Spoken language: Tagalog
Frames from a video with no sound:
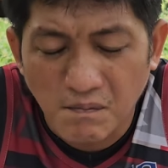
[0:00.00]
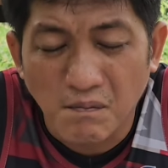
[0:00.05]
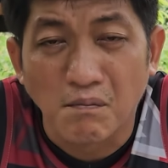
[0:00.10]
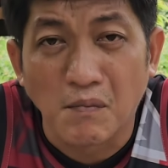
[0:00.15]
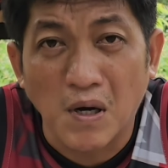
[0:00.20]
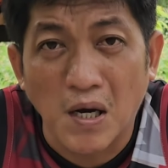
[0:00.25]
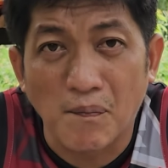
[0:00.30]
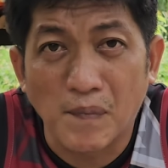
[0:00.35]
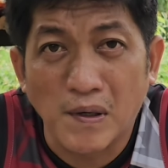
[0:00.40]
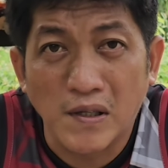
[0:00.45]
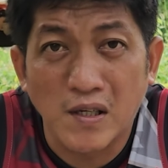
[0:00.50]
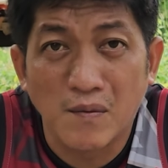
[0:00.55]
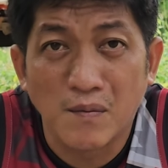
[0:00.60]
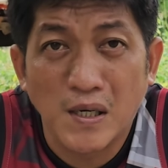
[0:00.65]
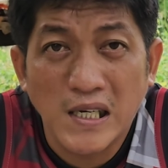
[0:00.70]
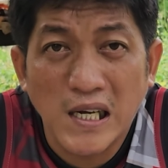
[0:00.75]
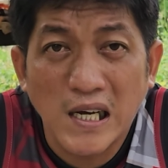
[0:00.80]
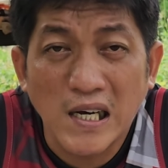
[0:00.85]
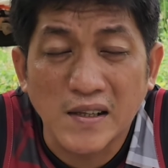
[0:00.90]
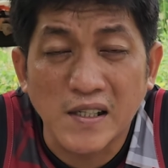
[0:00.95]
may padama
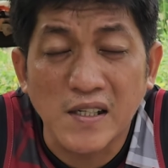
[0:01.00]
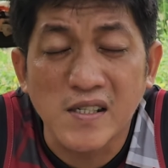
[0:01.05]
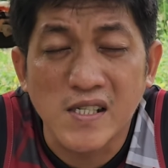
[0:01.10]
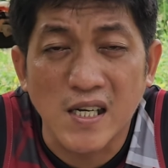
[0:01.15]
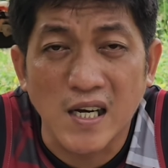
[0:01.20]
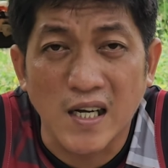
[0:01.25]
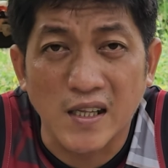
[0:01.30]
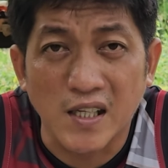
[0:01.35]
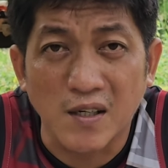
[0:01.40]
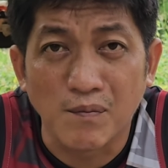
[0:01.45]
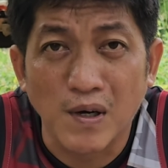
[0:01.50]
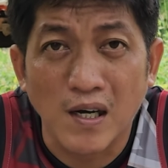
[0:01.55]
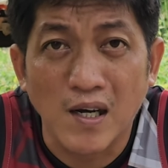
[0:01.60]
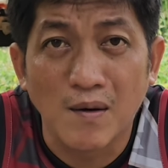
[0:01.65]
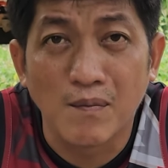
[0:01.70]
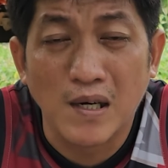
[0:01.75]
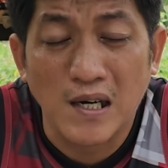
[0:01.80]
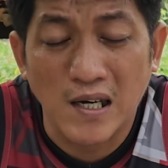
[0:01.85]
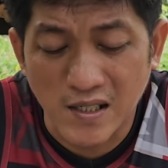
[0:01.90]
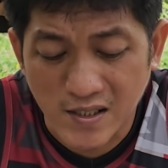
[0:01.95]
natin sa ating mga
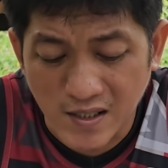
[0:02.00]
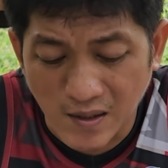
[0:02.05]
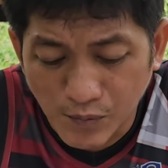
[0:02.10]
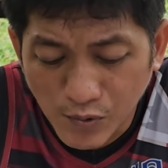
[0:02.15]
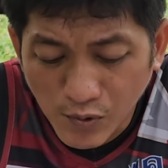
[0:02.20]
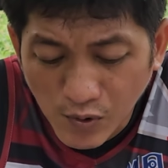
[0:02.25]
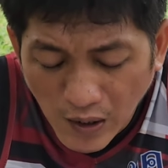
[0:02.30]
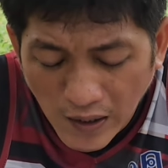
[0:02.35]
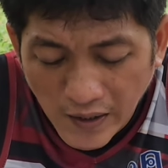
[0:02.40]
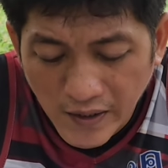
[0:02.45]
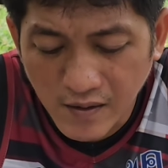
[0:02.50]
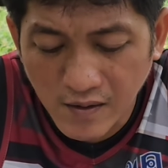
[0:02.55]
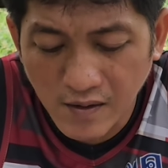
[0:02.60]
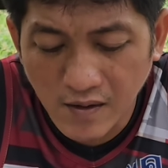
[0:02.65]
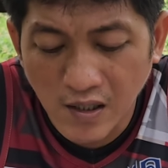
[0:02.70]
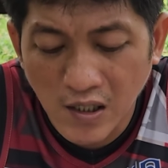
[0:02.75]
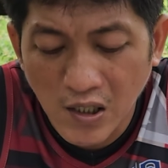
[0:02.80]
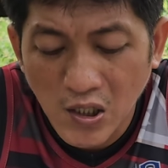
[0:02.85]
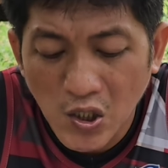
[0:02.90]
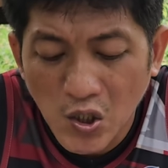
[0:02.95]
mahal sa buhay
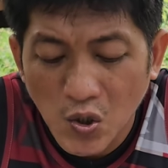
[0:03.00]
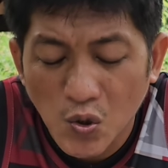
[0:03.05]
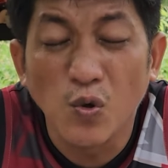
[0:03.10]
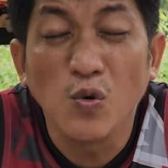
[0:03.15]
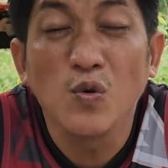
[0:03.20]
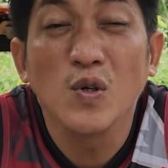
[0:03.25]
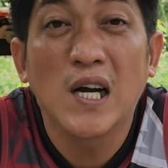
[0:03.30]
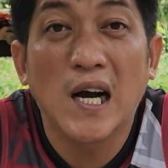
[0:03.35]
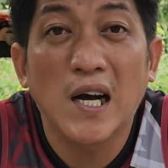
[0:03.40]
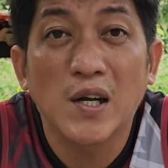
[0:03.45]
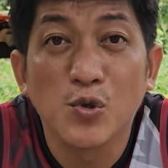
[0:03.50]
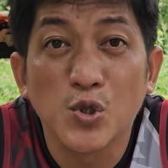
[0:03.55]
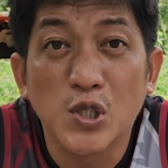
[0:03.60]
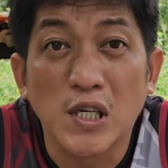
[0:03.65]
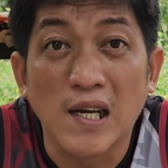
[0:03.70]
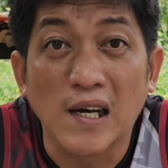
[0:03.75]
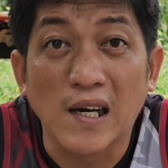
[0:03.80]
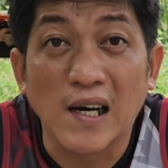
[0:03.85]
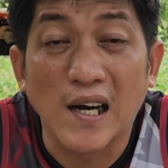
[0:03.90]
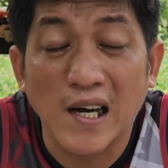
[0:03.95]
kung gaano
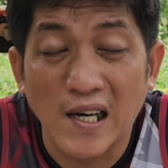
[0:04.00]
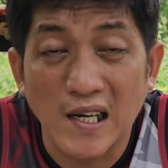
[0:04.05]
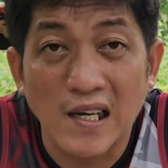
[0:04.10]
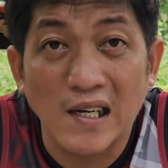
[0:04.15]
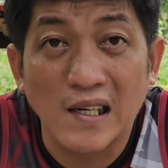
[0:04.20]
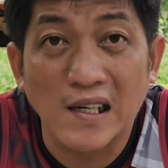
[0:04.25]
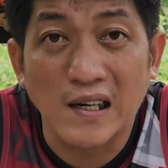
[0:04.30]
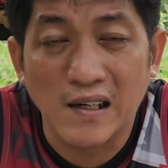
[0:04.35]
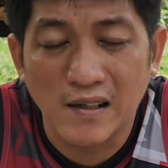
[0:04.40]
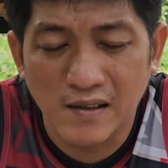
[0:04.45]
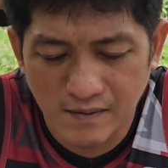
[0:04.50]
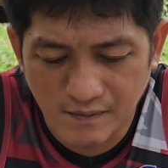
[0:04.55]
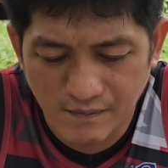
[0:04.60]
sila kahalaga